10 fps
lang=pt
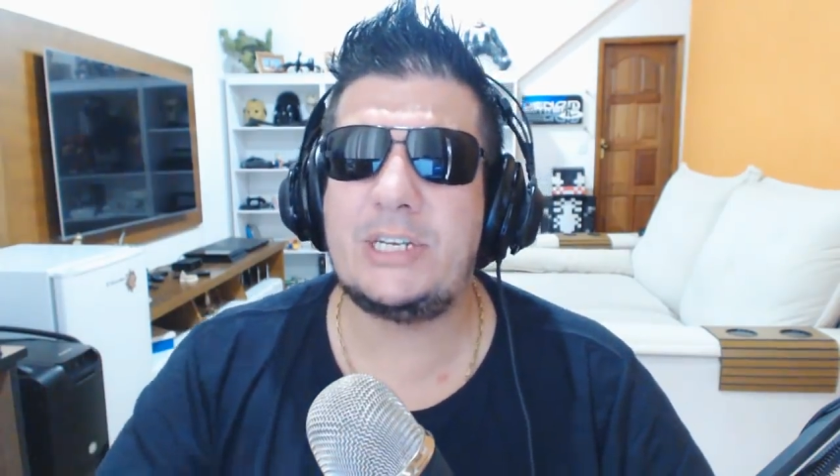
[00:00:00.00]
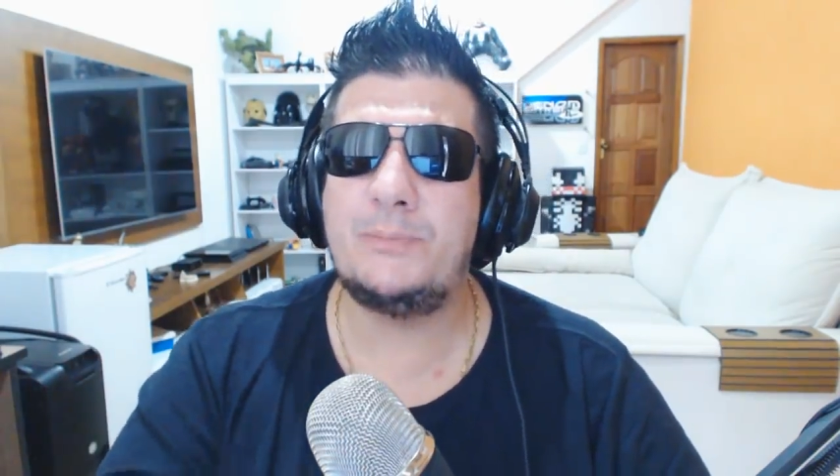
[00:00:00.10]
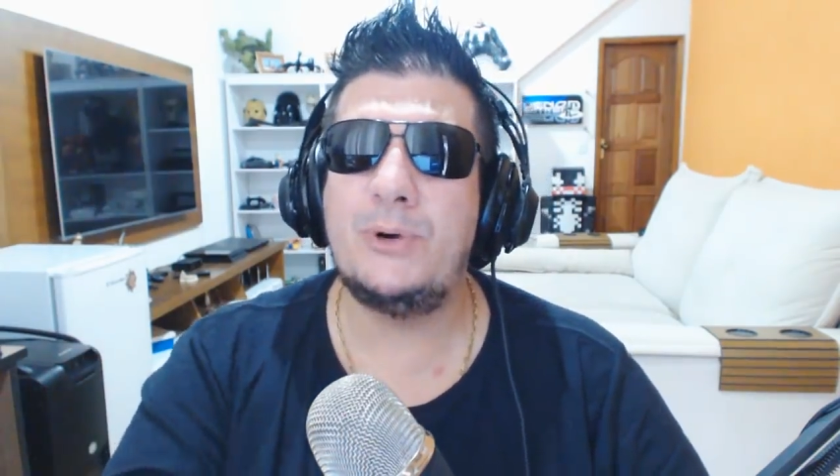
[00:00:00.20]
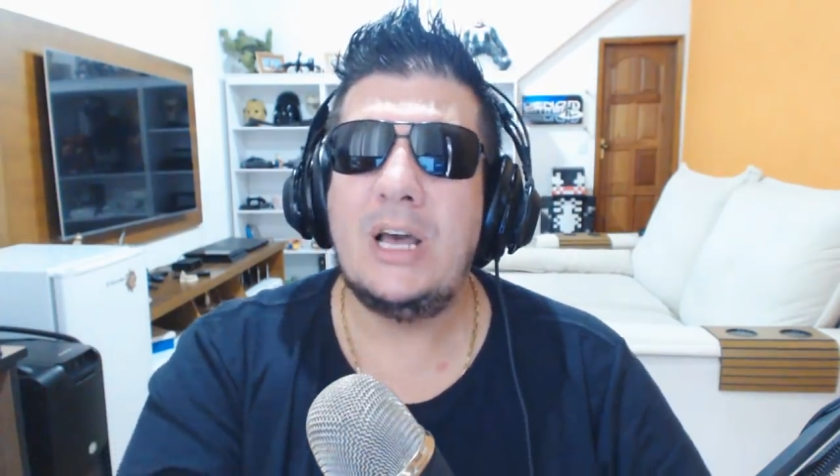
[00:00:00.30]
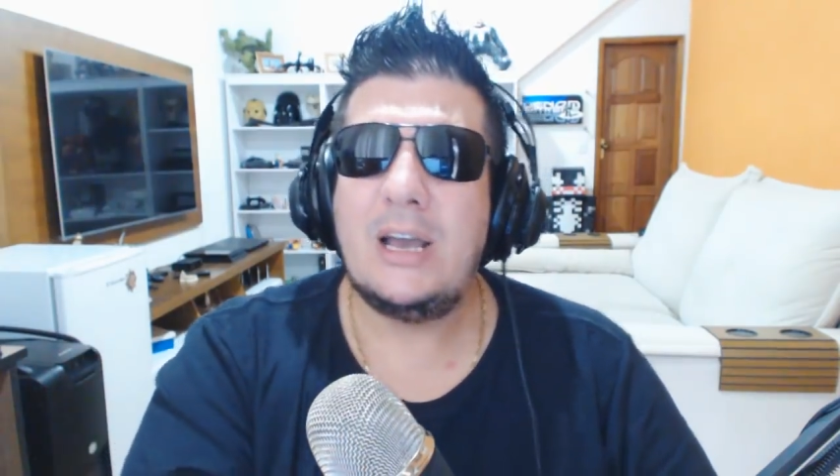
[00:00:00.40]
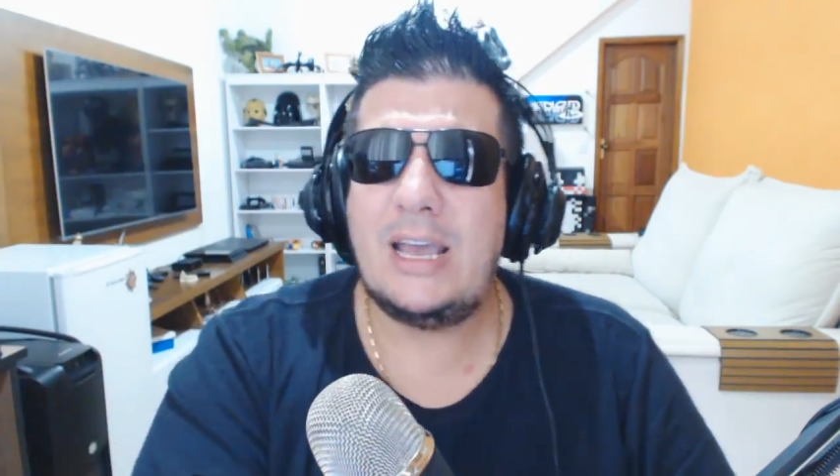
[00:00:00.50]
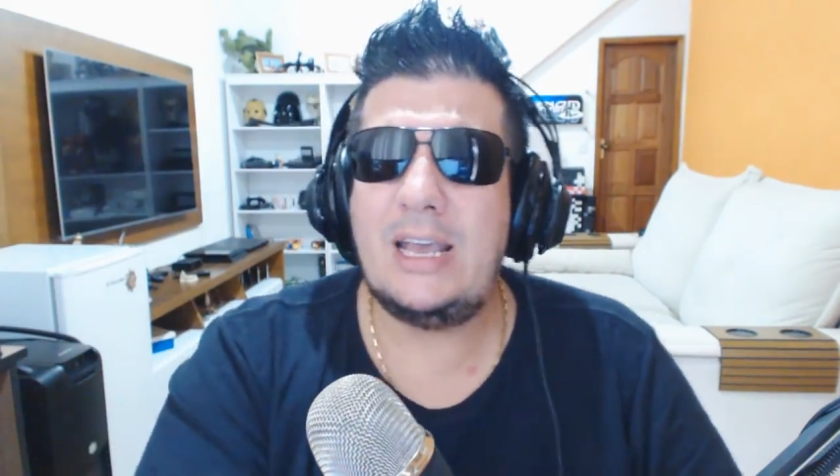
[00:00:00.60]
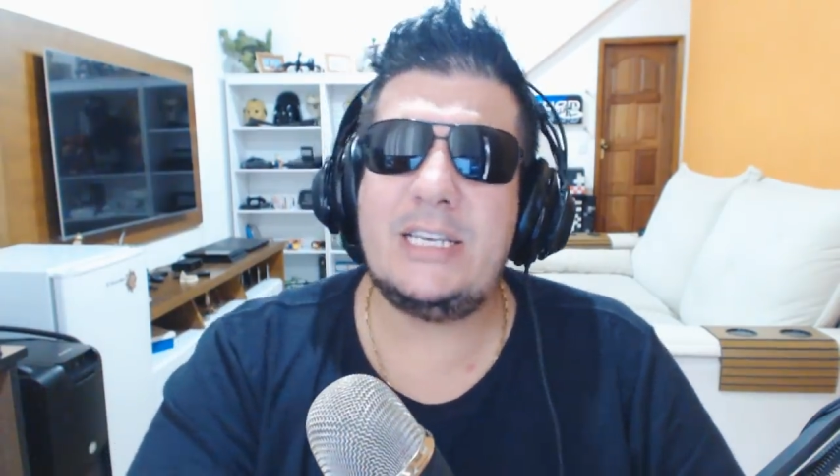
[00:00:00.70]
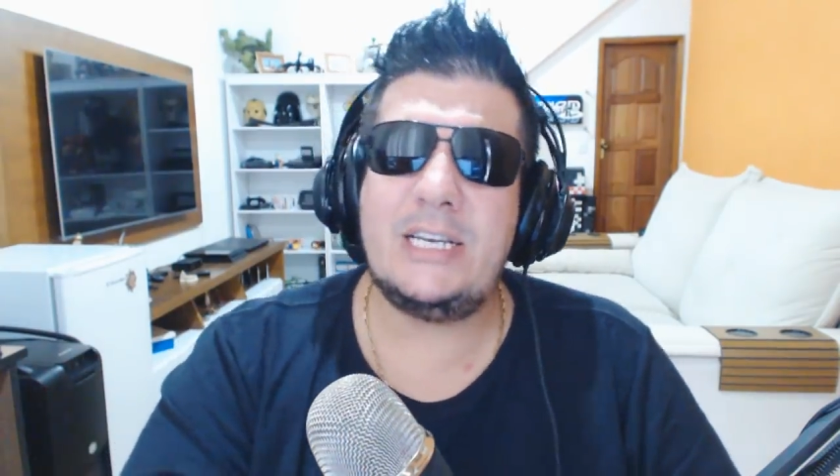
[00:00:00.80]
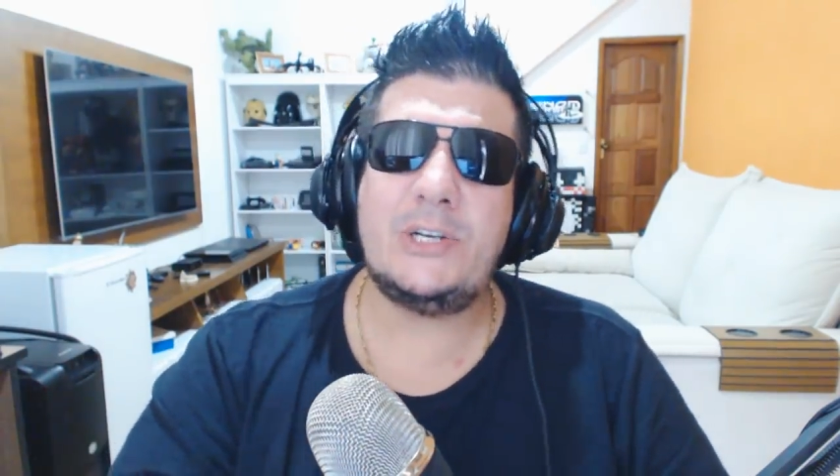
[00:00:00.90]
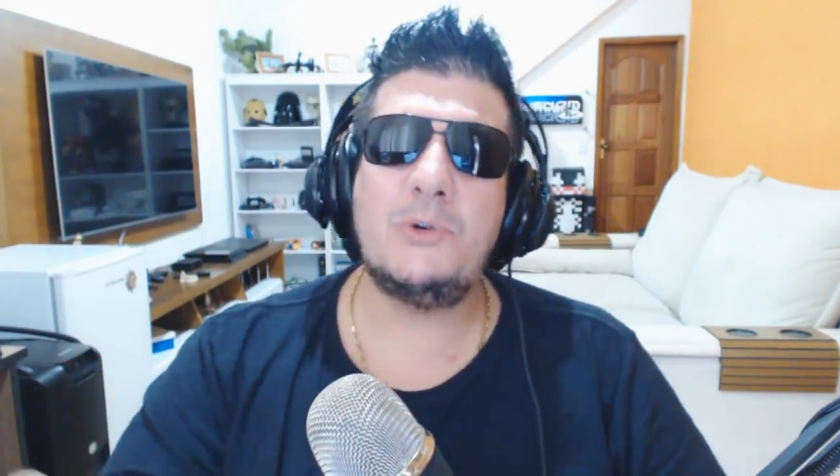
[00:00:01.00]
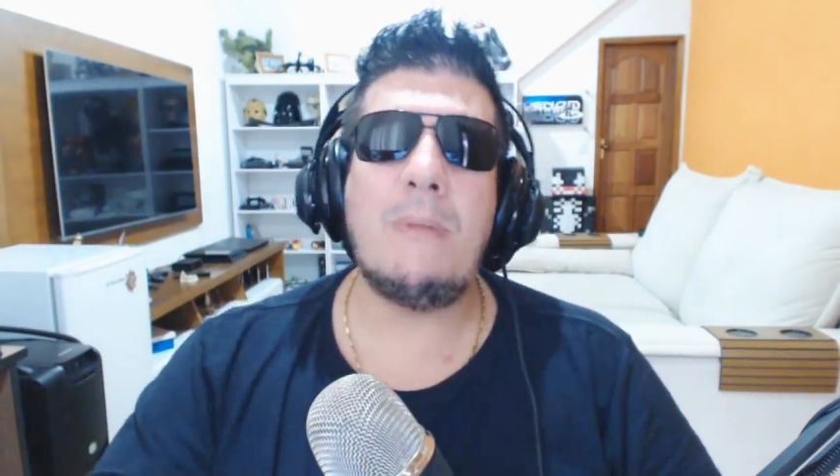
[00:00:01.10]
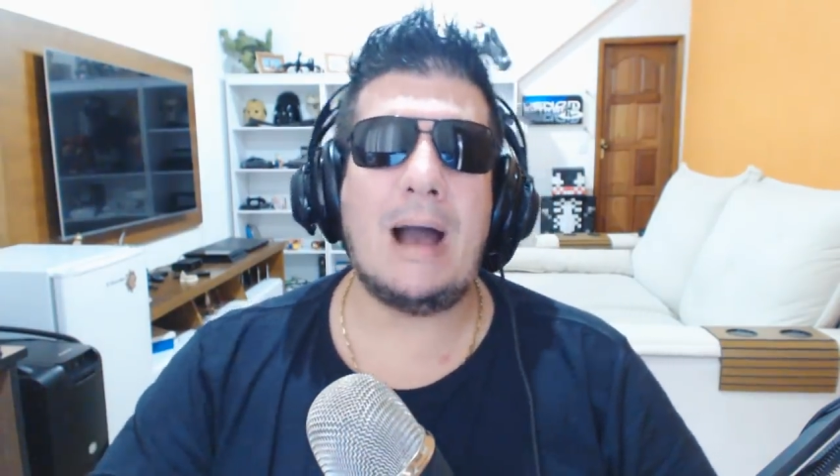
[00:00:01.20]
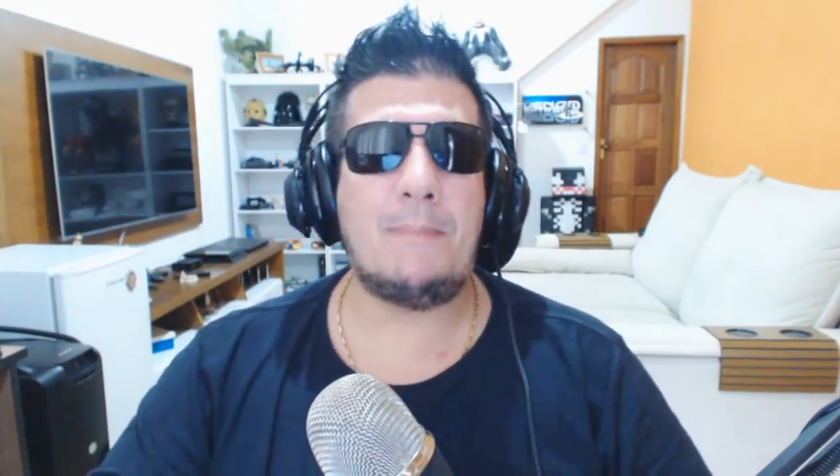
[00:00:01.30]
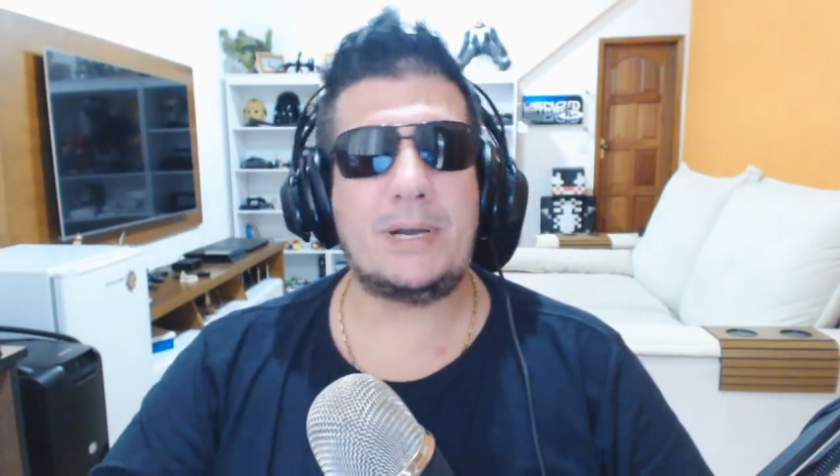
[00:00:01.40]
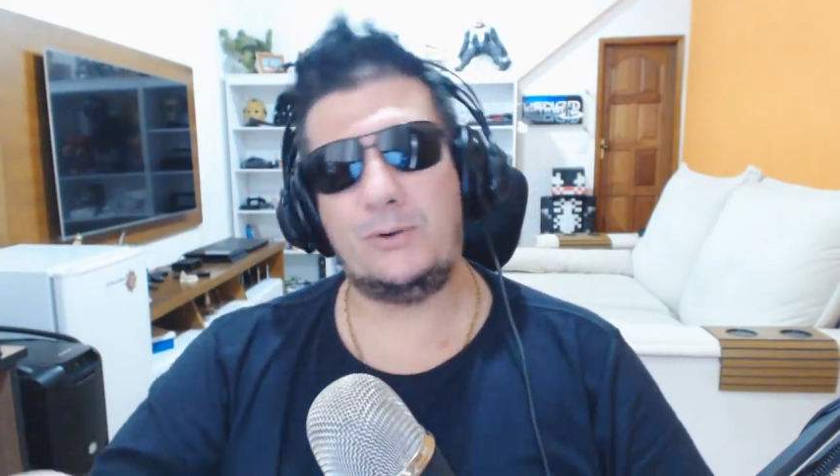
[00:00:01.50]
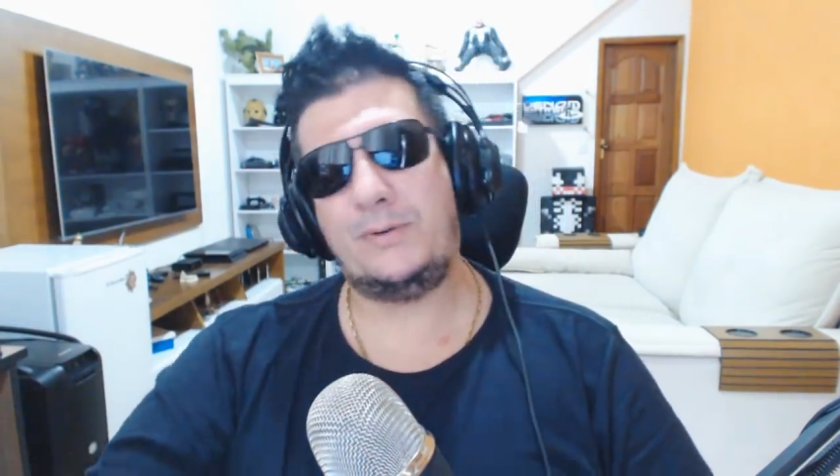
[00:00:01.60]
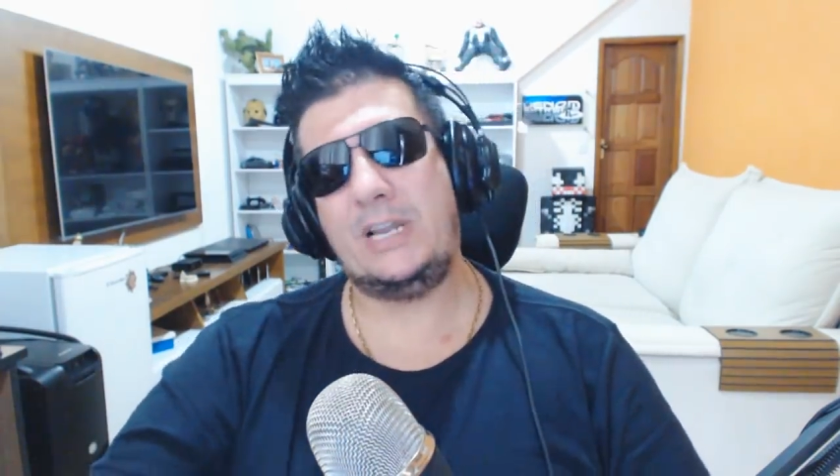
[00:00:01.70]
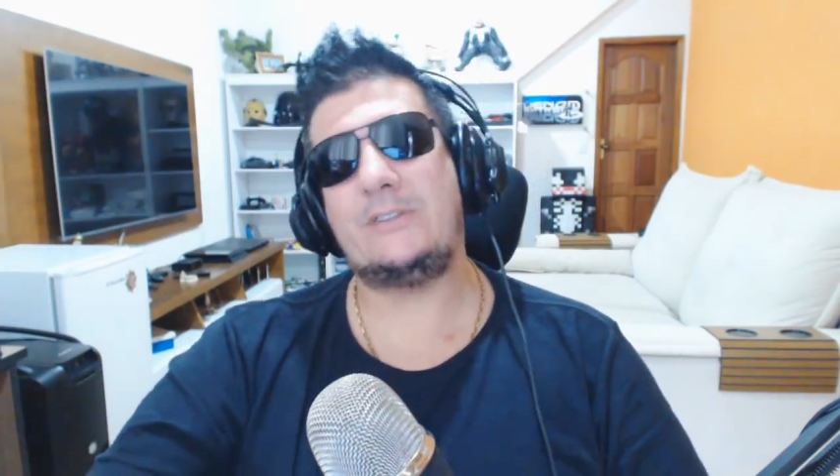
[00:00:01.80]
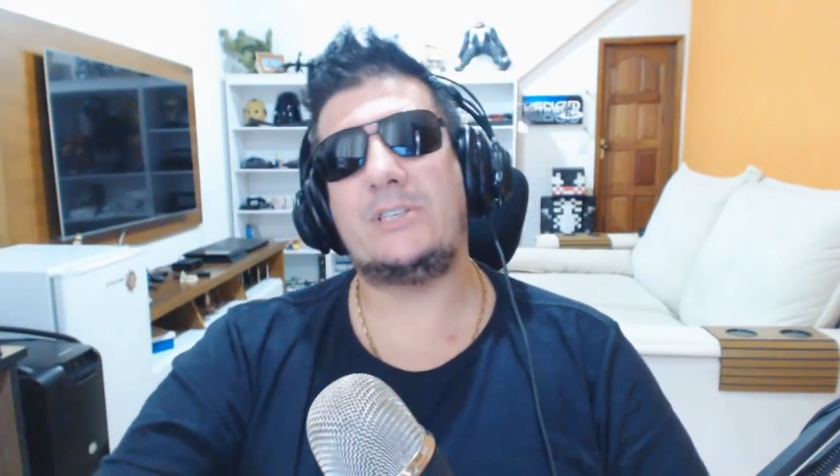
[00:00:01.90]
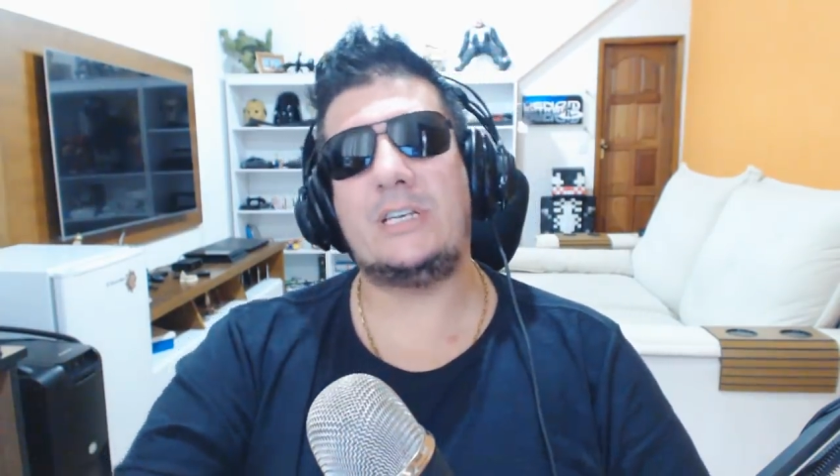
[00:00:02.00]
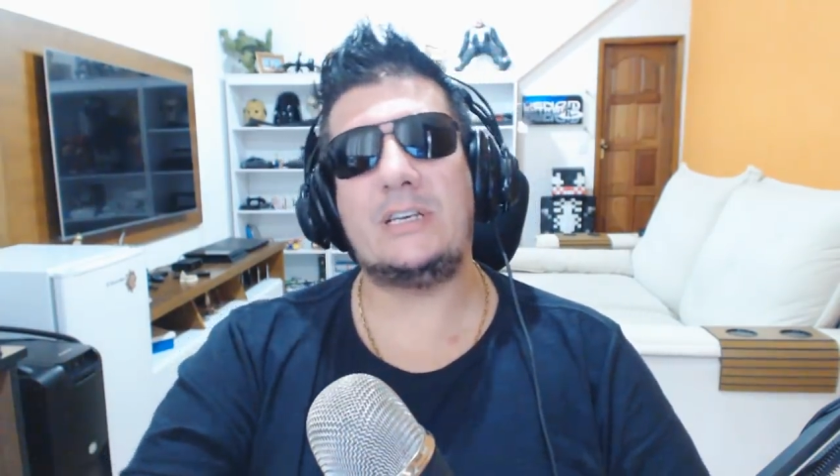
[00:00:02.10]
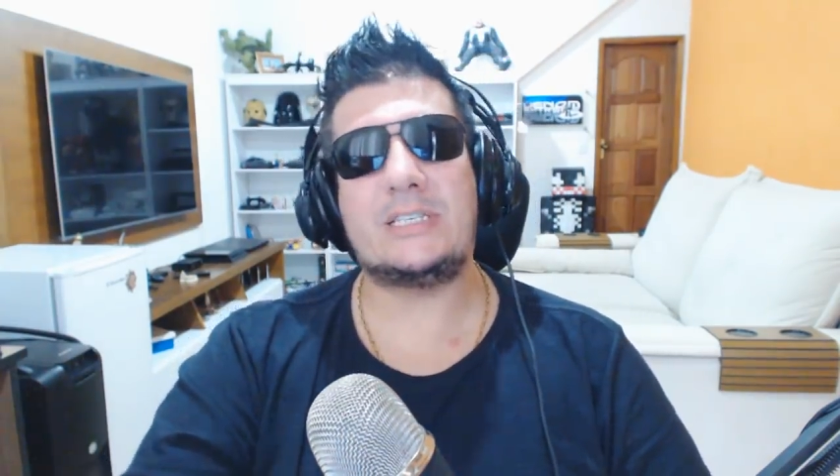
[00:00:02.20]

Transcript: Tipo, existe um mapa que eu falei que você,